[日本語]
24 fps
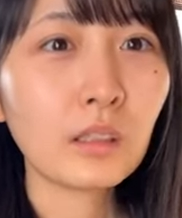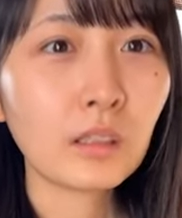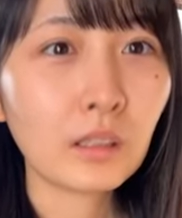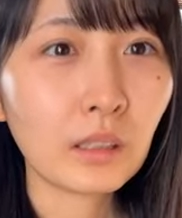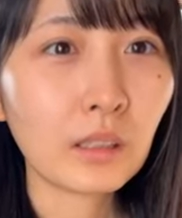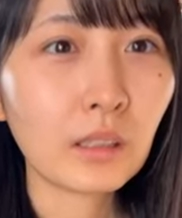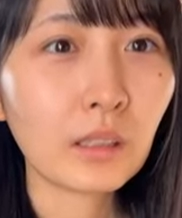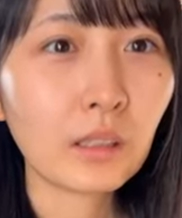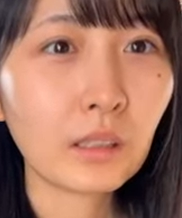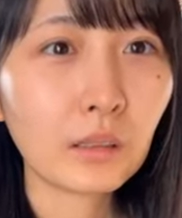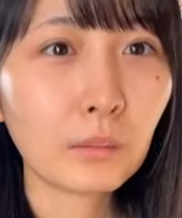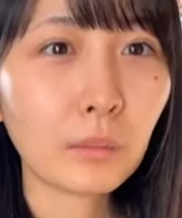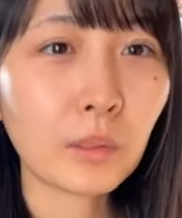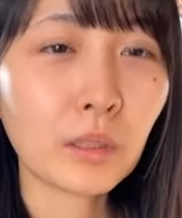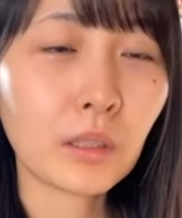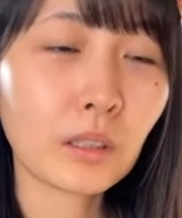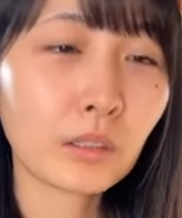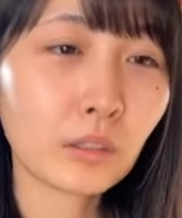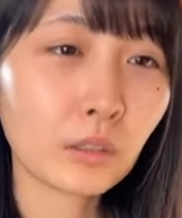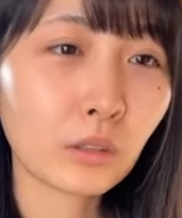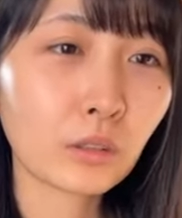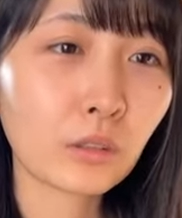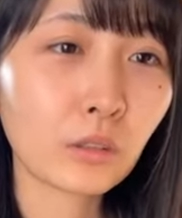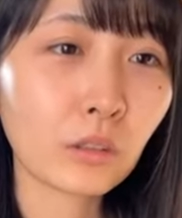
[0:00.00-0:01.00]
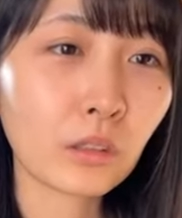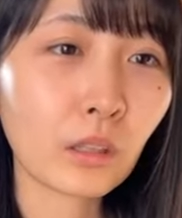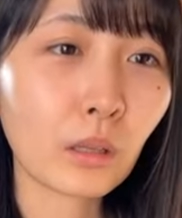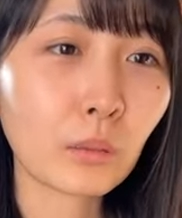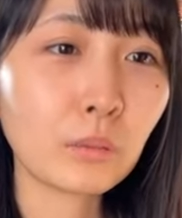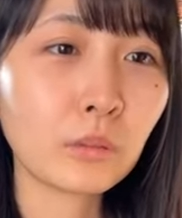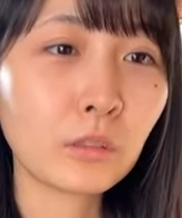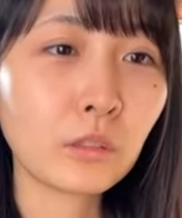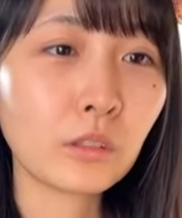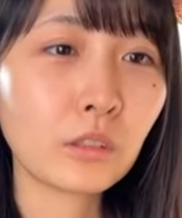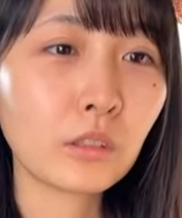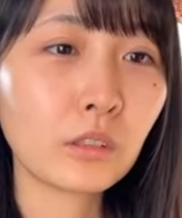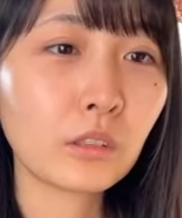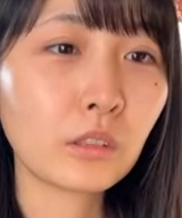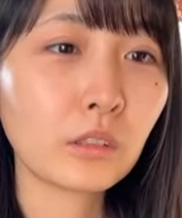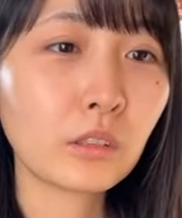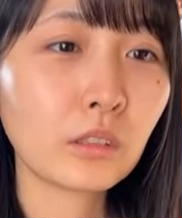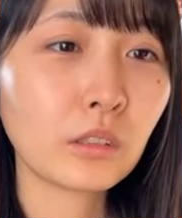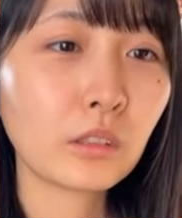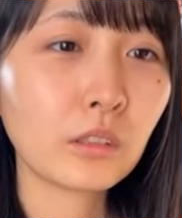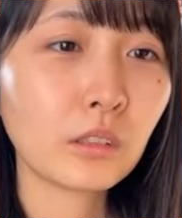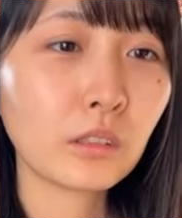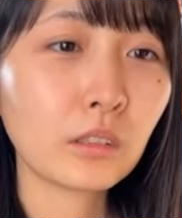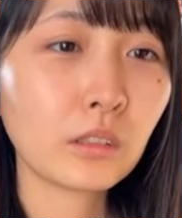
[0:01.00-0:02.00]
ねまたちょっと多分
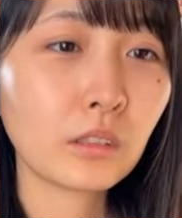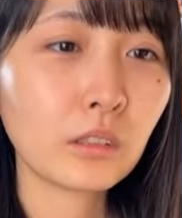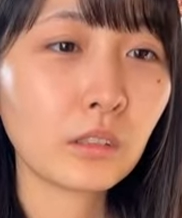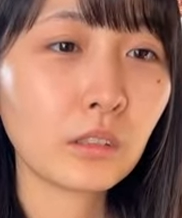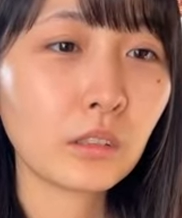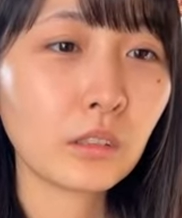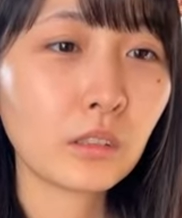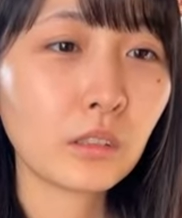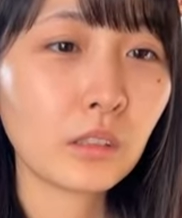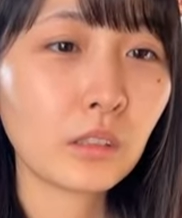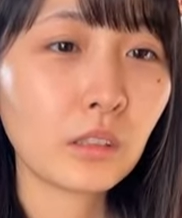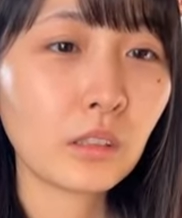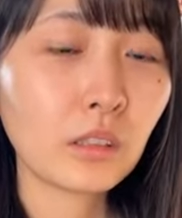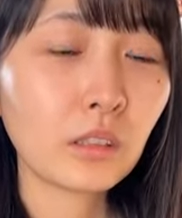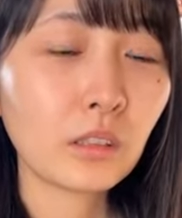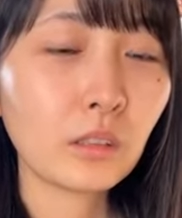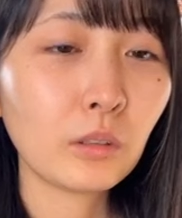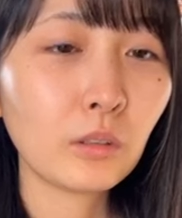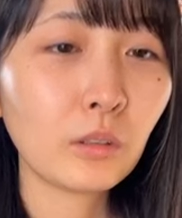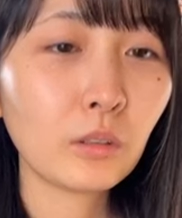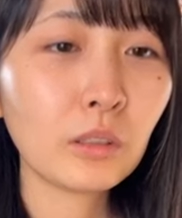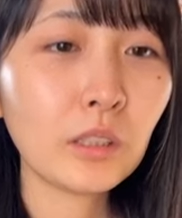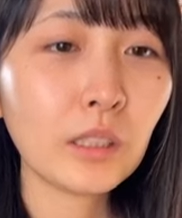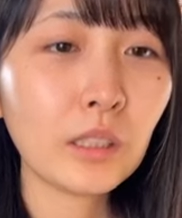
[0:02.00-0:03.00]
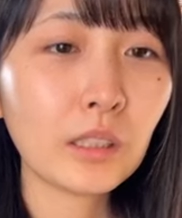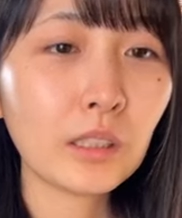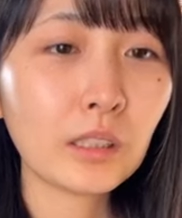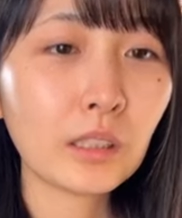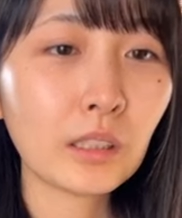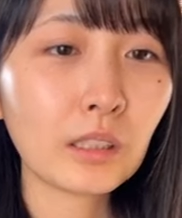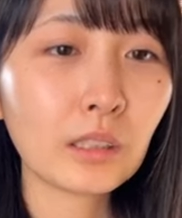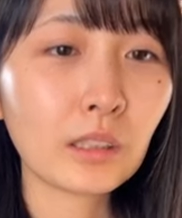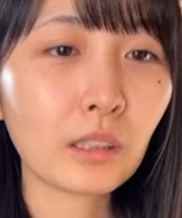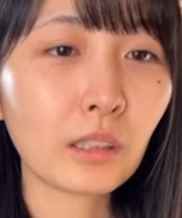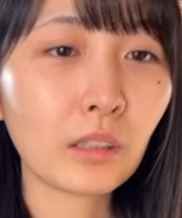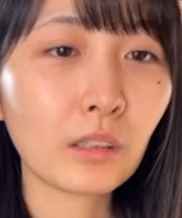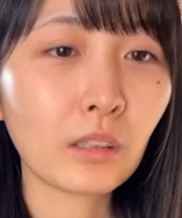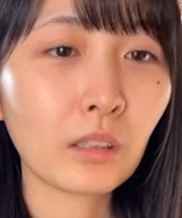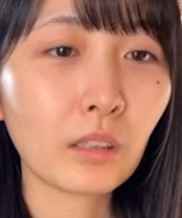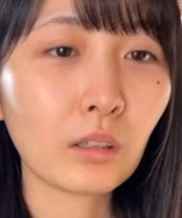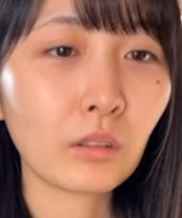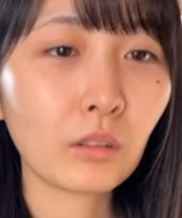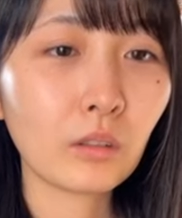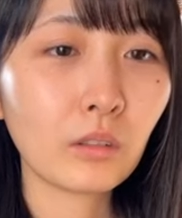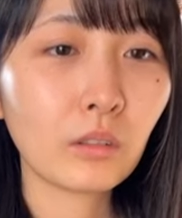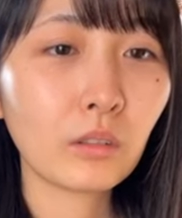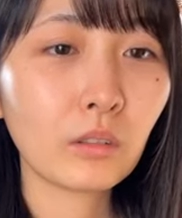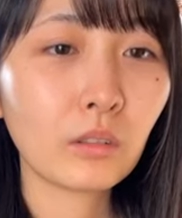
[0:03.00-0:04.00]
より何て言うんだ
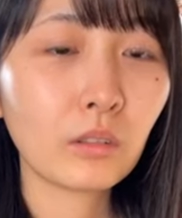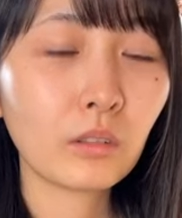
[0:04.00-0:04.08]
ろう